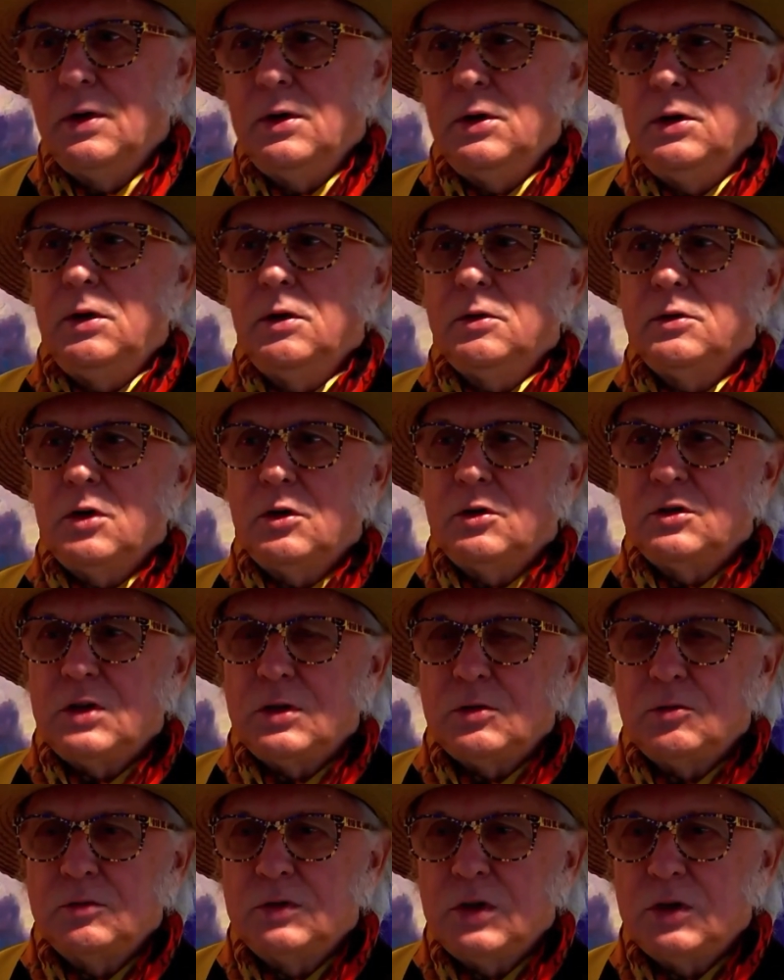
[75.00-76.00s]
I od tego
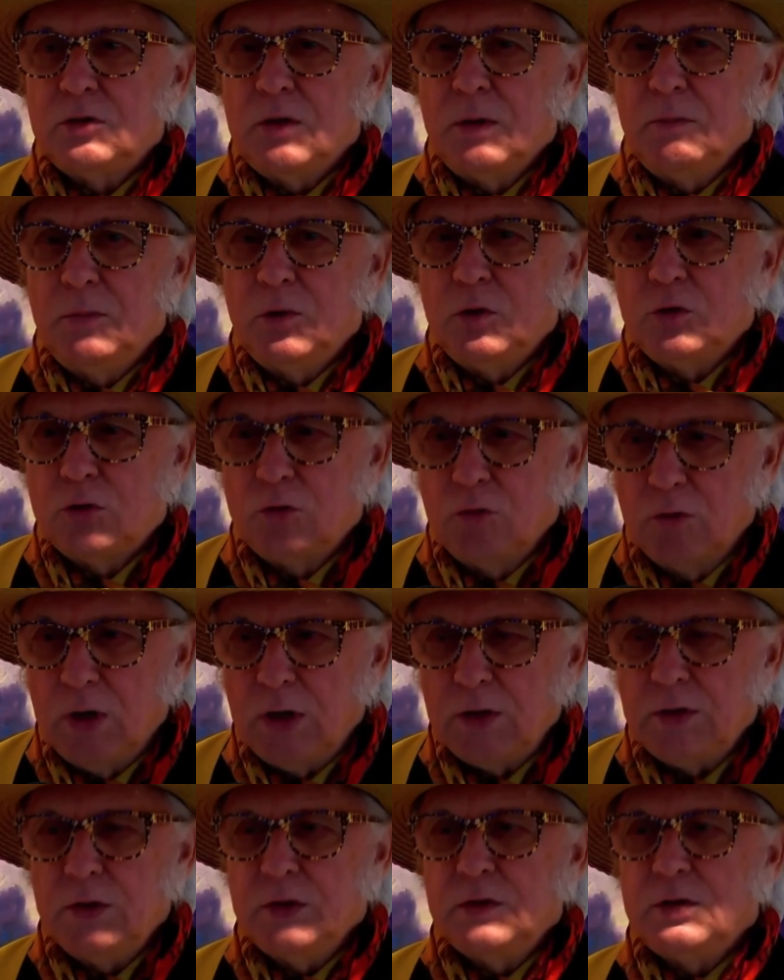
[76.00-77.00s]
czasu zacząłem
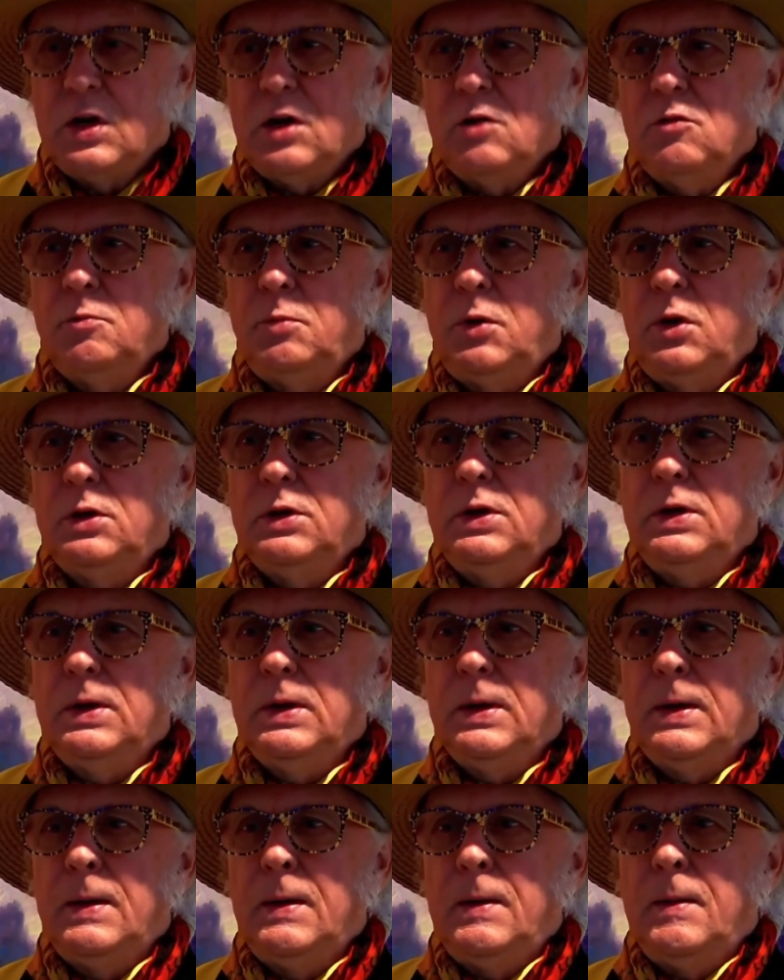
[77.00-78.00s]
szukać tych strachów polnych,
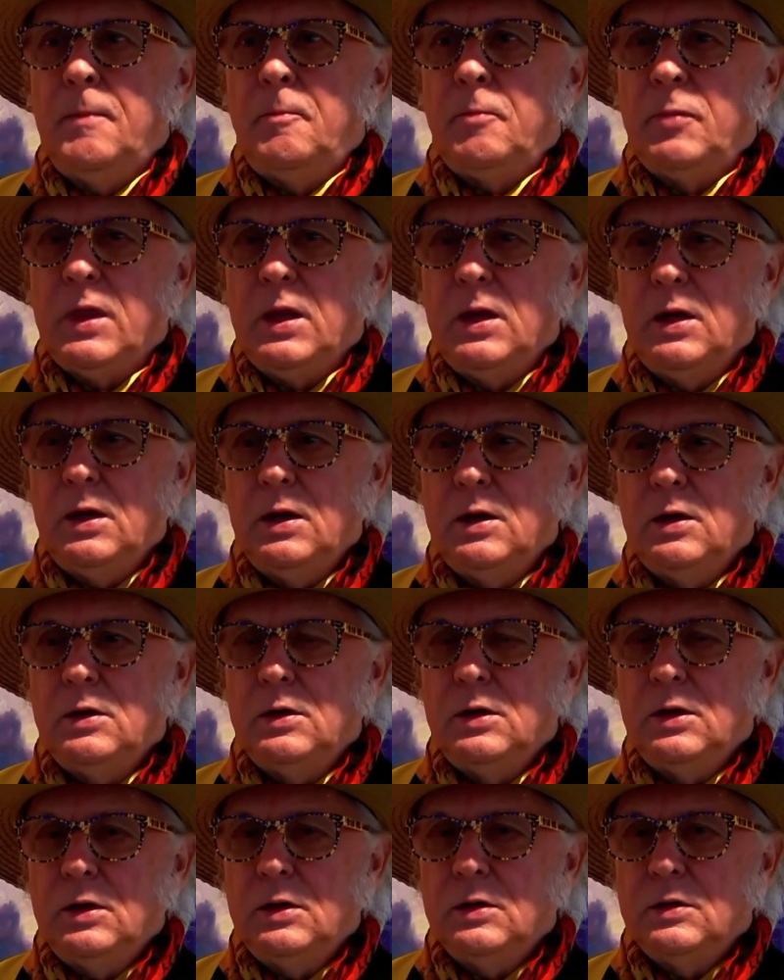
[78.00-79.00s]

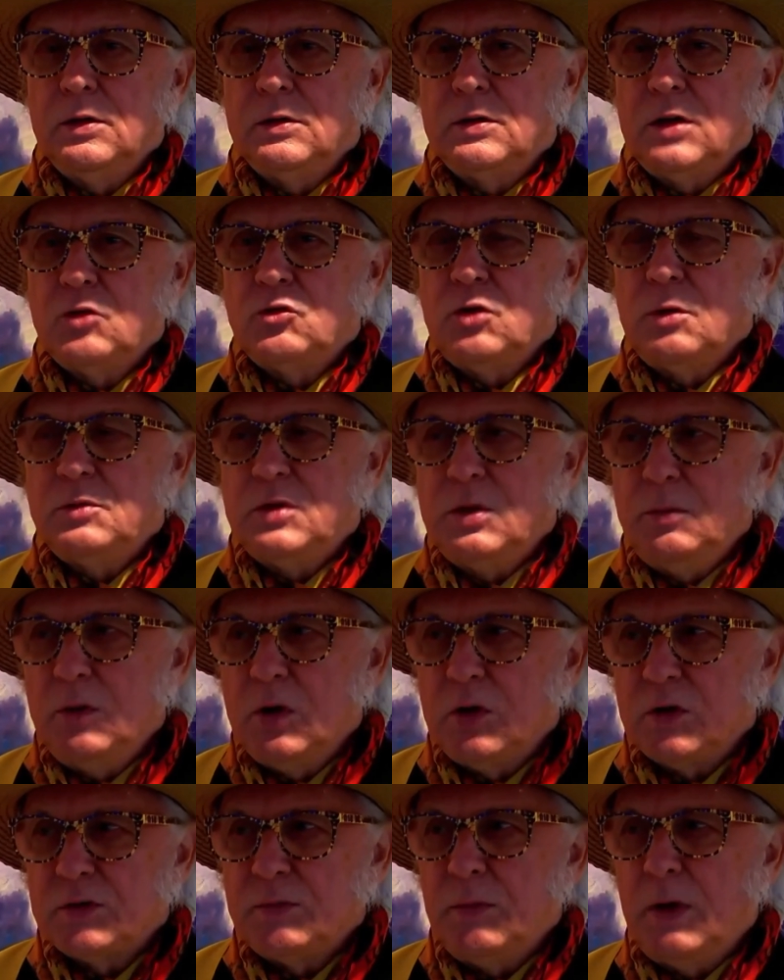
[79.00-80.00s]
zacząłem z nimi
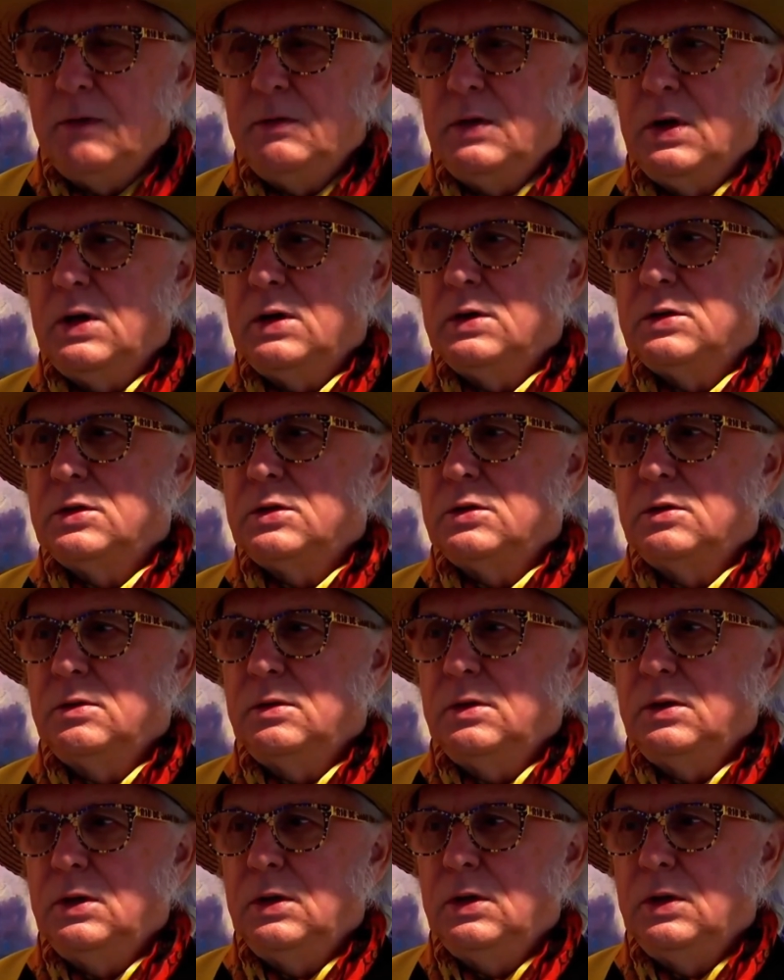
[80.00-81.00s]
rozmawiać
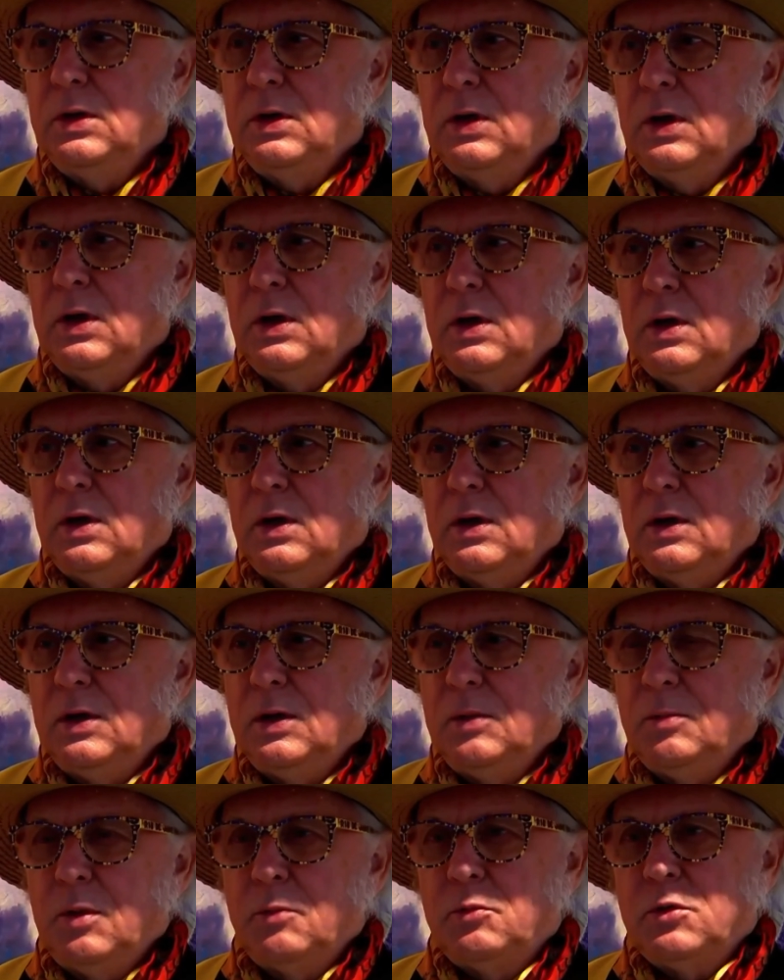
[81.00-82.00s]
i
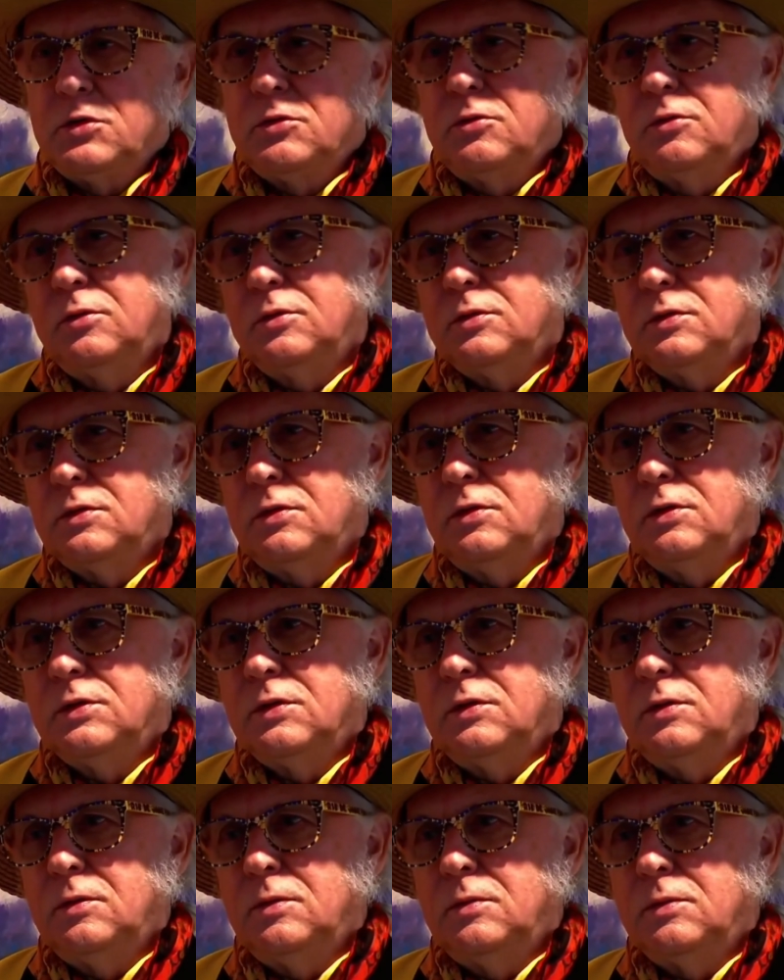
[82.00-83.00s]
i po prostu
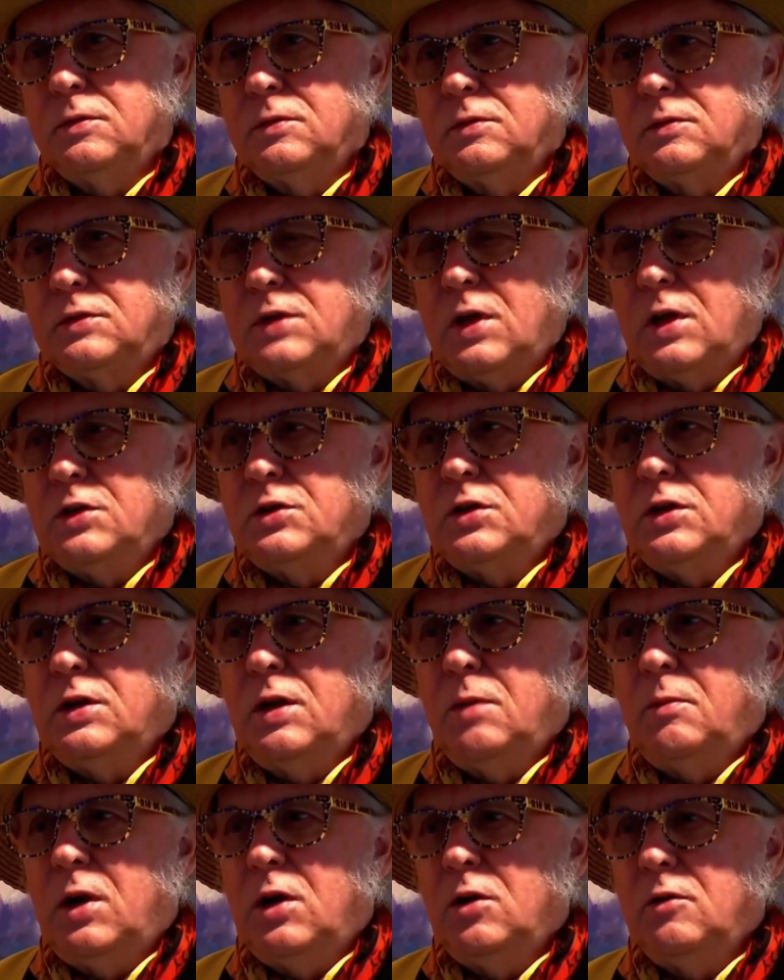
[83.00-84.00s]
starać się
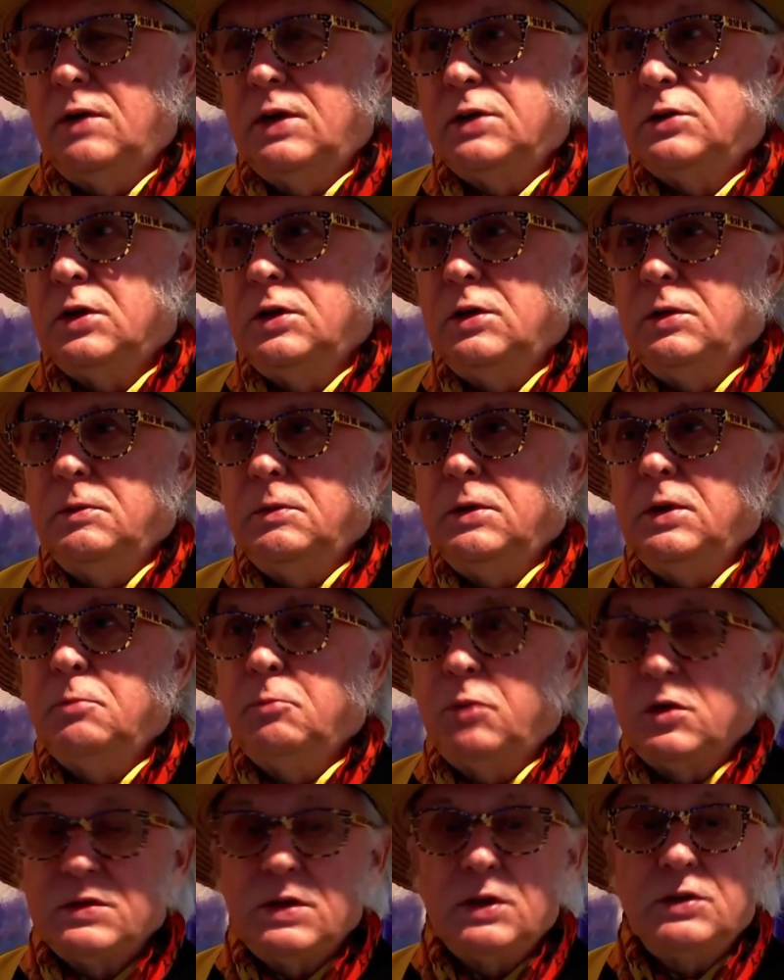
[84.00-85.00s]
namalować i, i
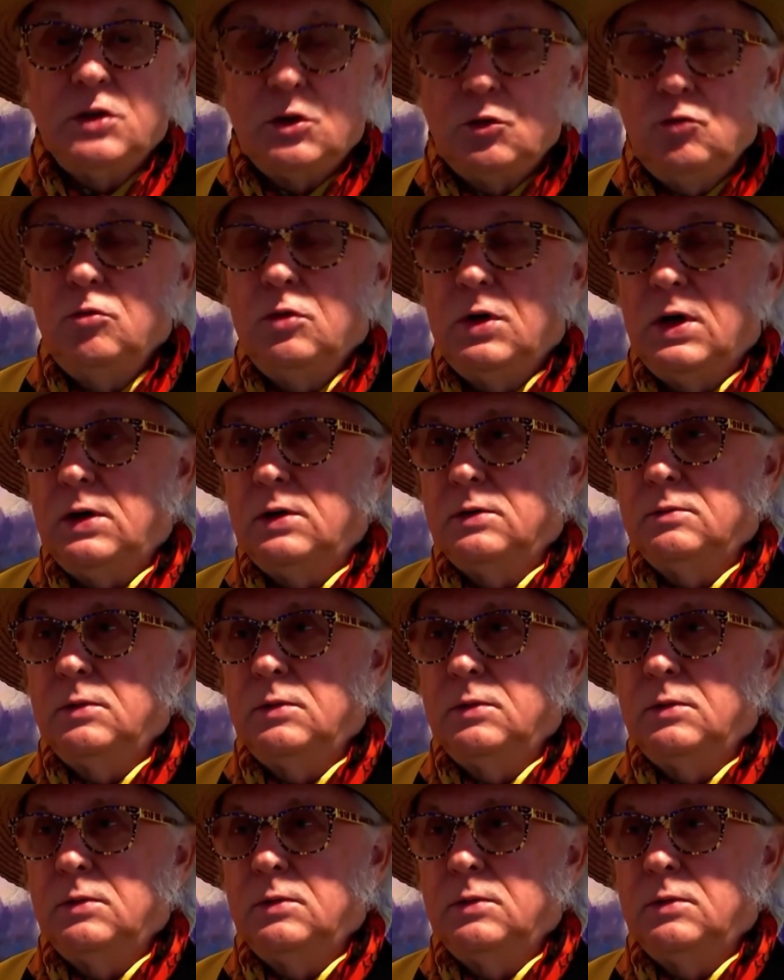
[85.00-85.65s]
poznać ich ducha.